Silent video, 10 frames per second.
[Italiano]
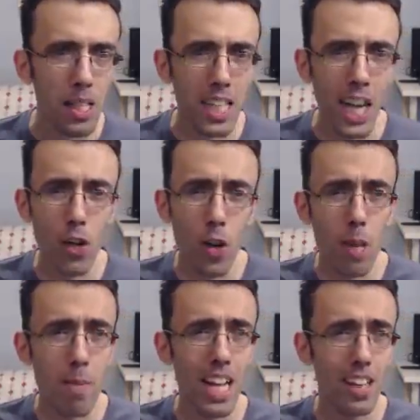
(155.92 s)
Ne hanno
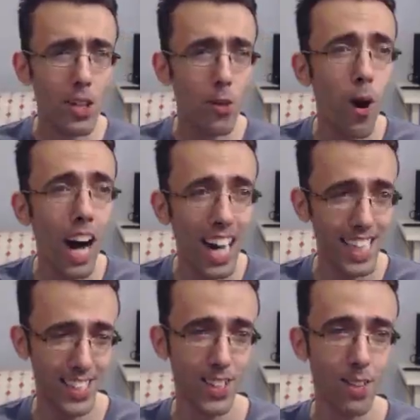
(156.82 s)
eliminati
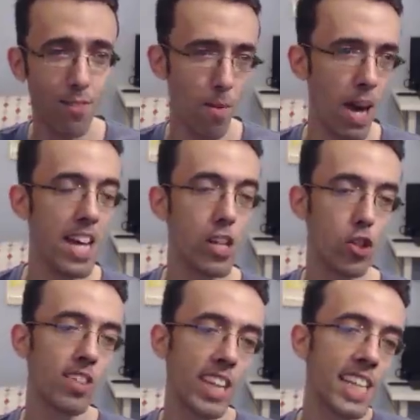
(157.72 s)
4! Vabbè,
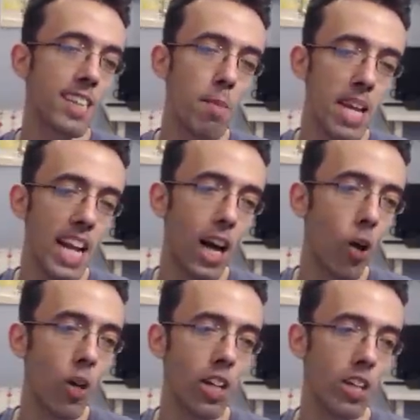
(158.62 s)
sono 30.000,
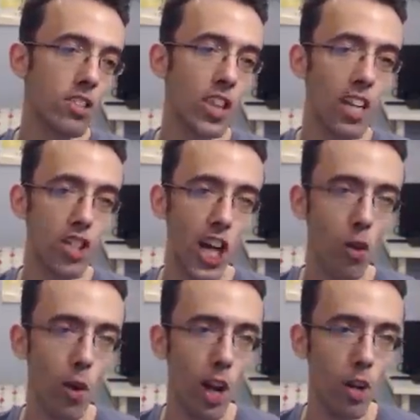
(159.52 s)
oh!
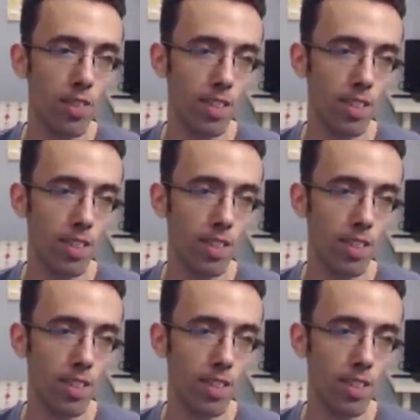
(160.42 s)
C'hanno la...